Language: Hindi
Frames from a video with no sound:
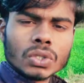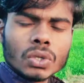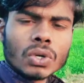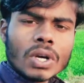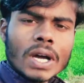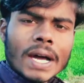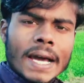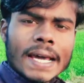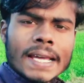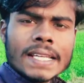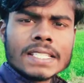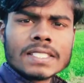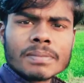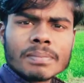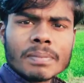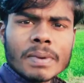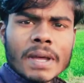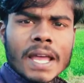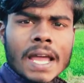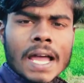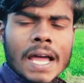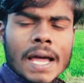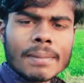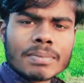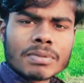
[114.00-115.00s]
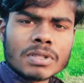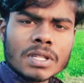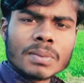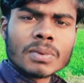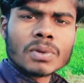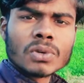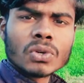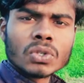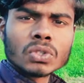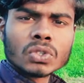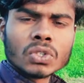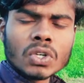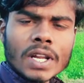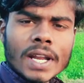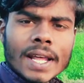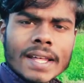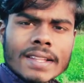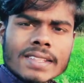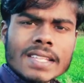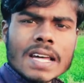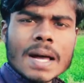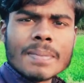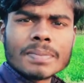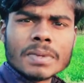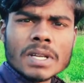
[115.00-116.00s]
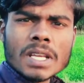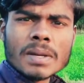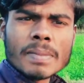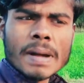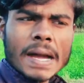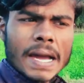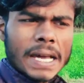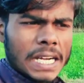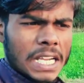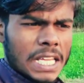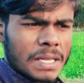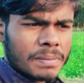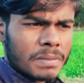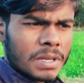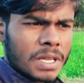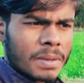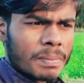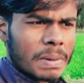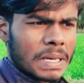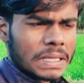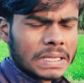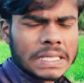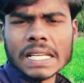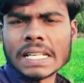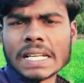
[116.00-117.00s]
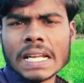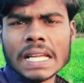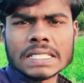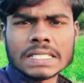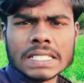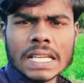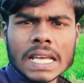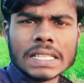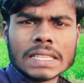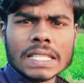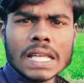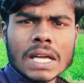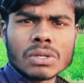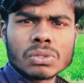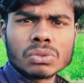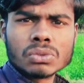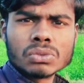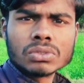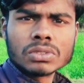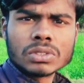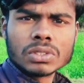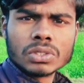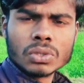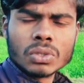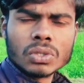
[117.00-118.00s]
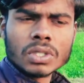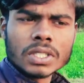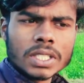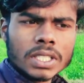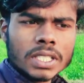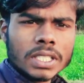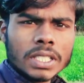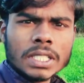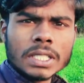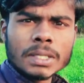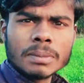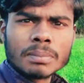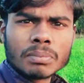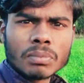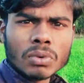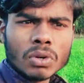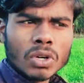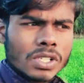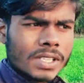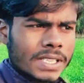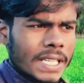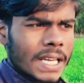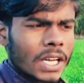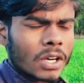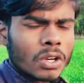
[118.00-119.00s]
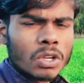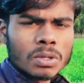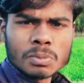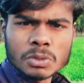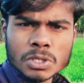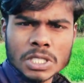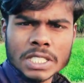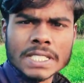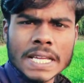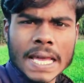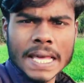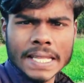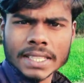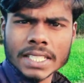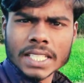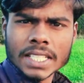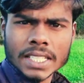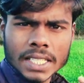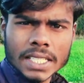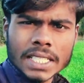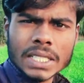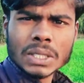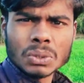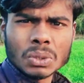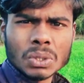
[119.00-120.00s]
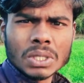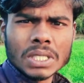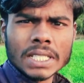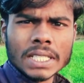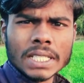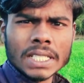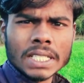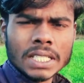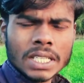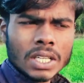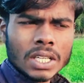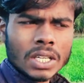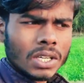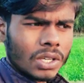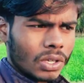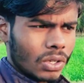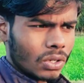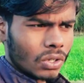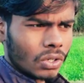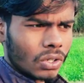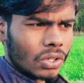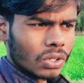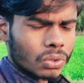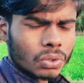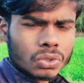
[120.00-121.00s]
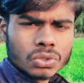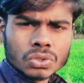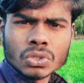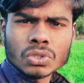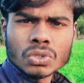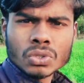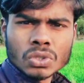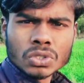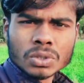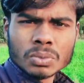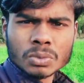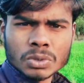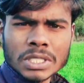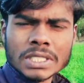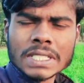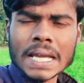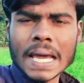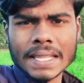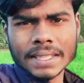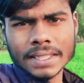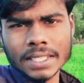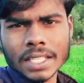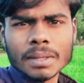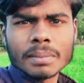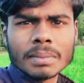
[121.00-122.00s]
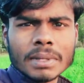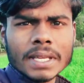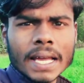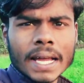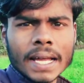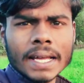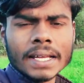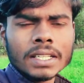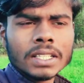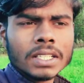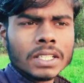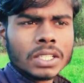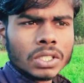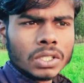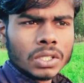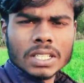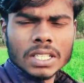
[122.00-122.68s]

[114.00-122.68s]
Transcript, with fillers: तो गाइज मैं आप सबको थोड़ा सा अपने बारे में बताना चाहता हूँ क्योंकि बहुत सारे लोग मुझे जानते नहीं होंगे और कुछ कुछ लोग तो मुझे जानते भी हैं